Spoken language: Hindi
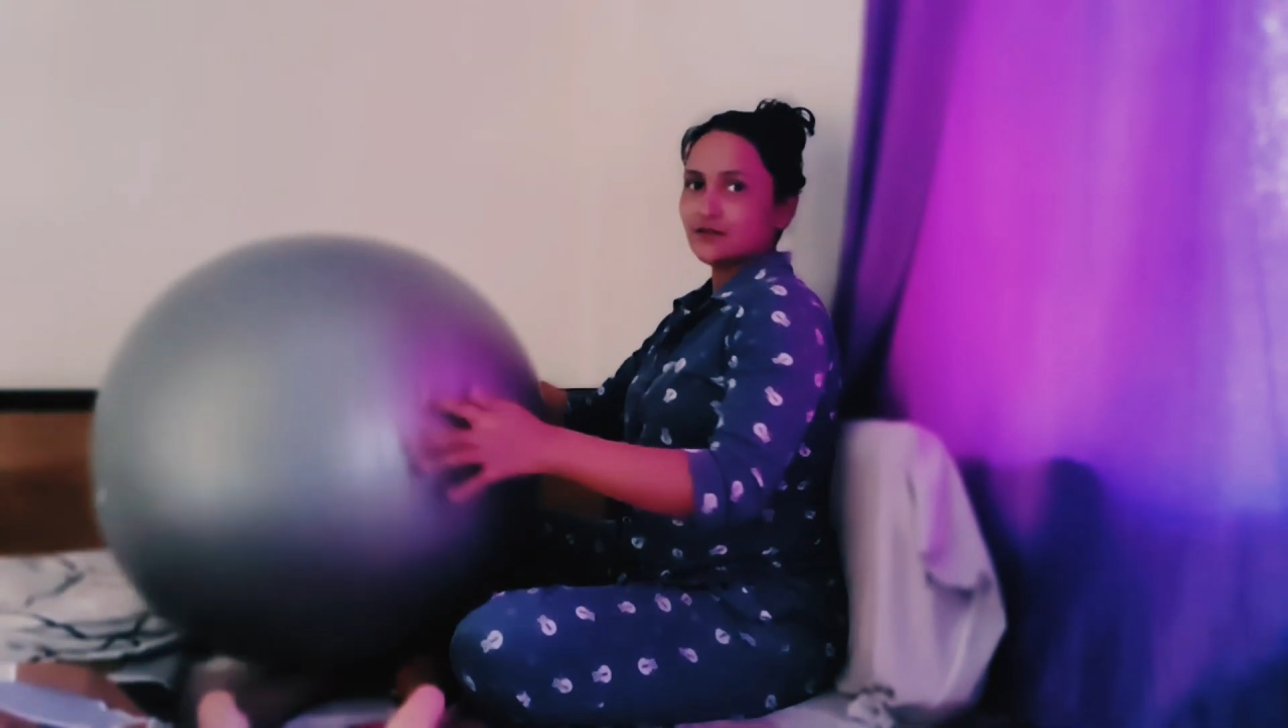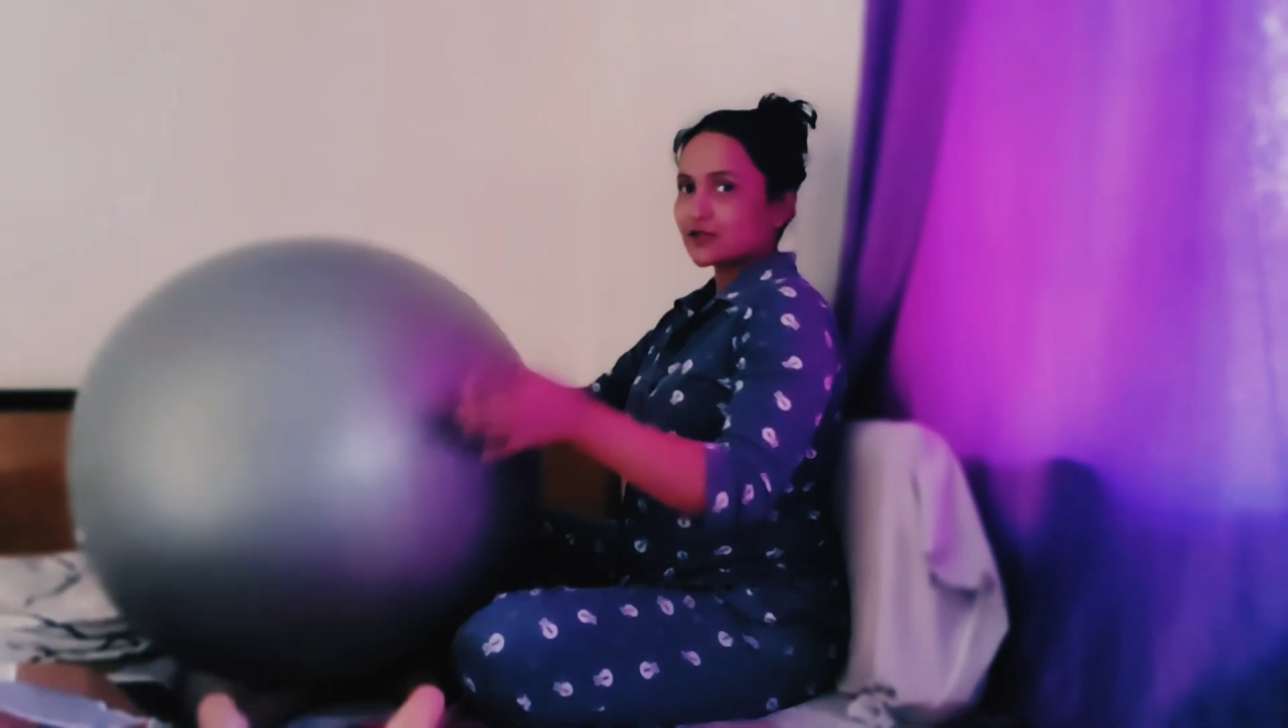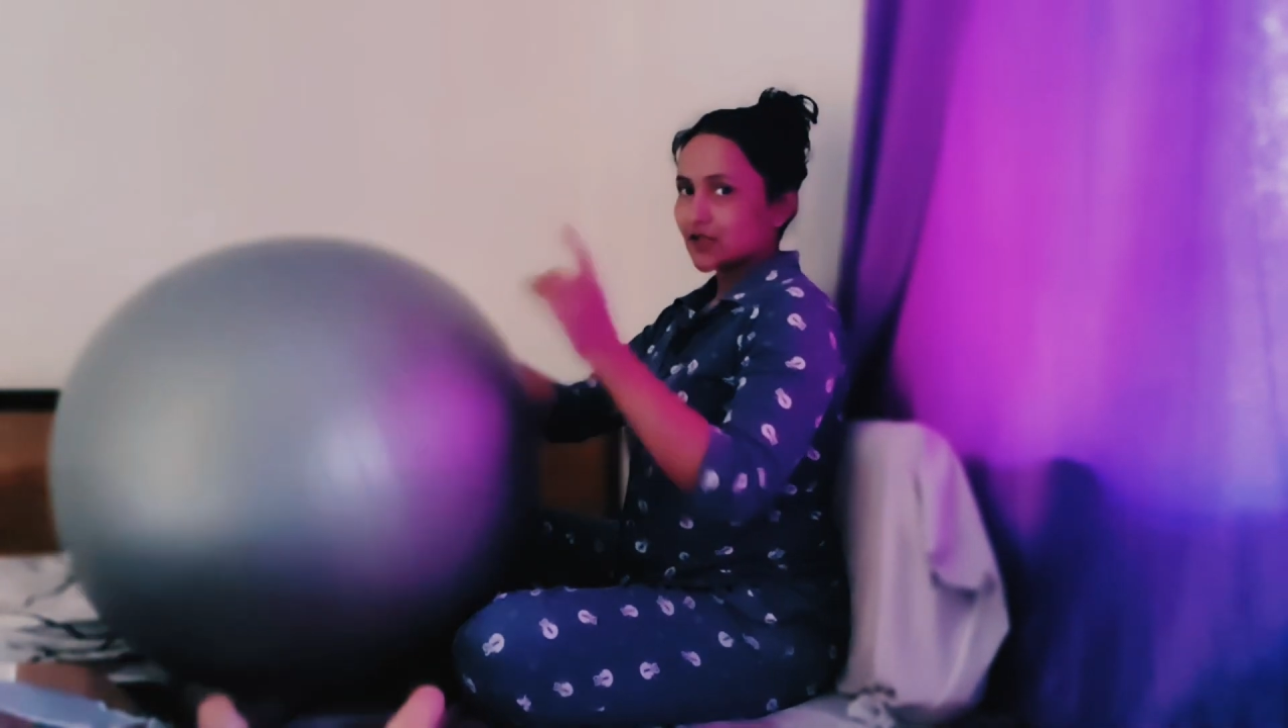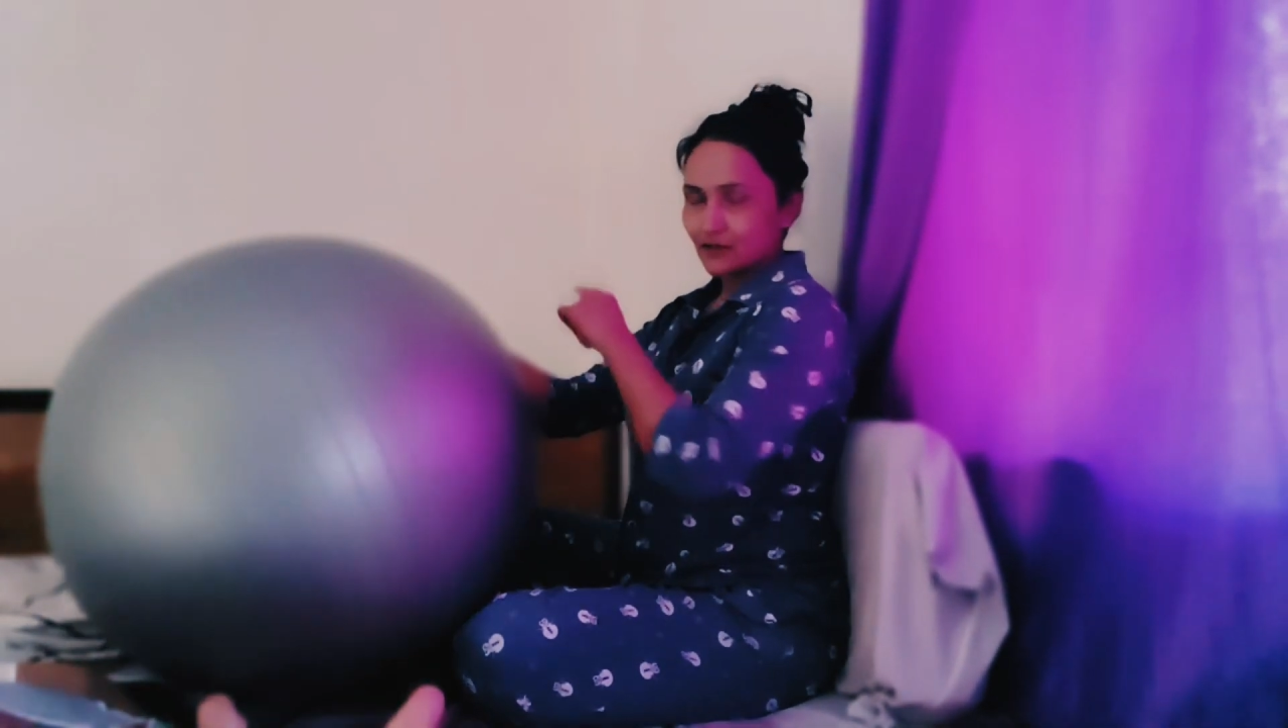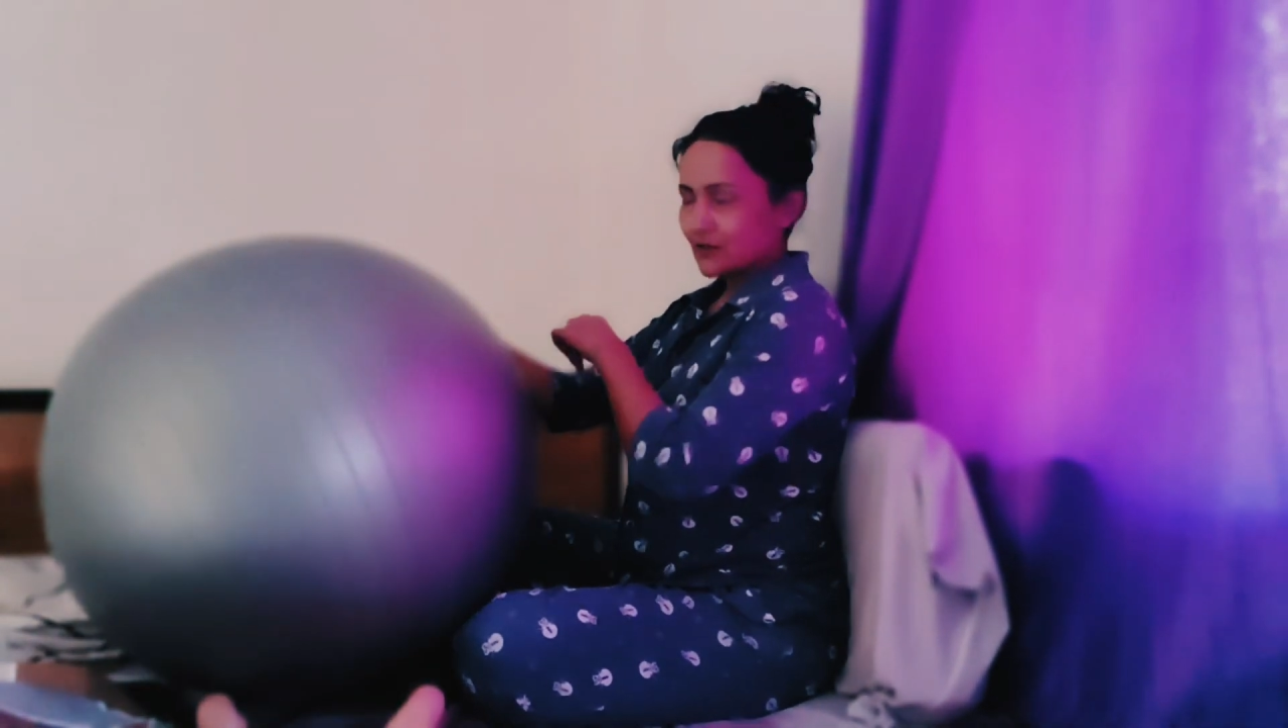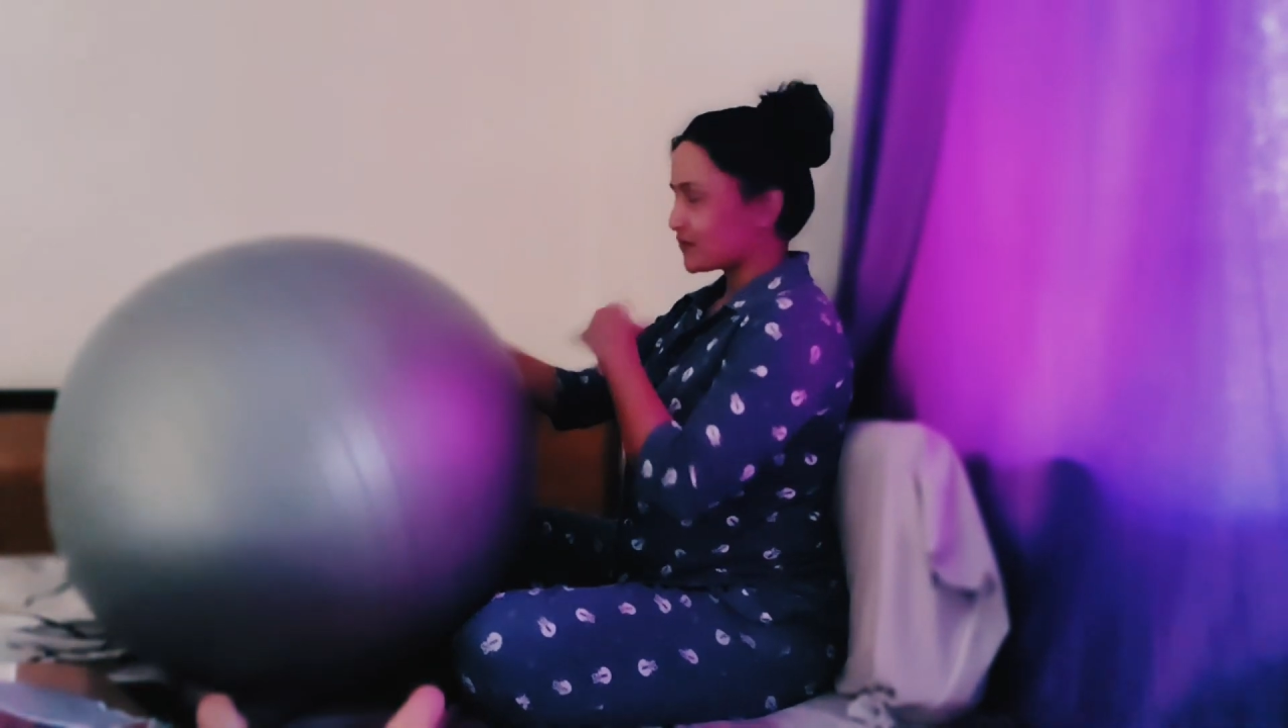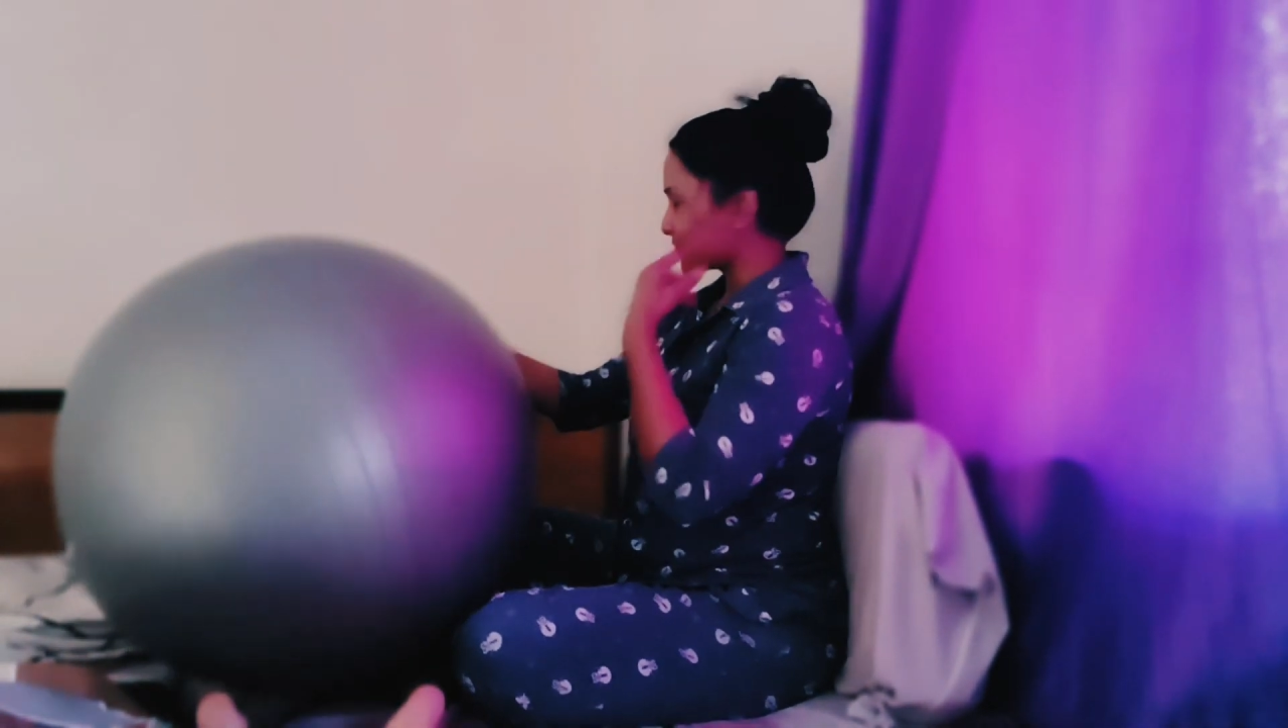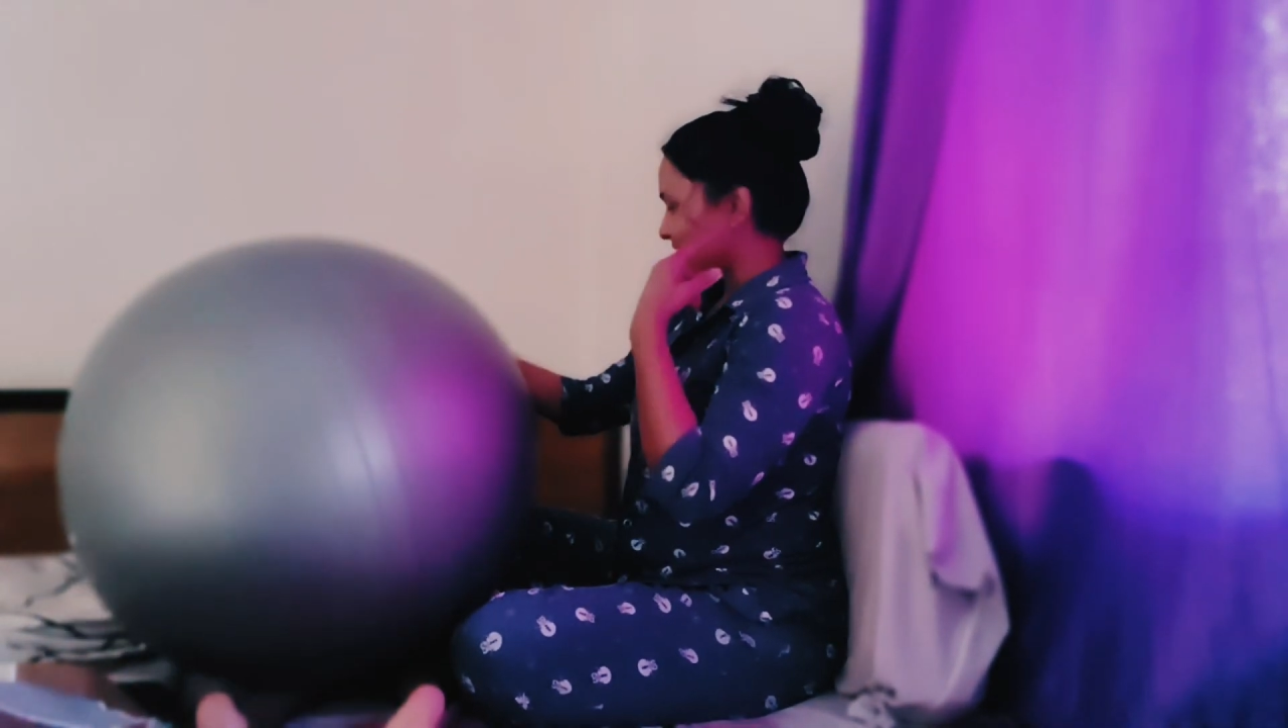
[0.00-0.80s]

सानवी को कुछ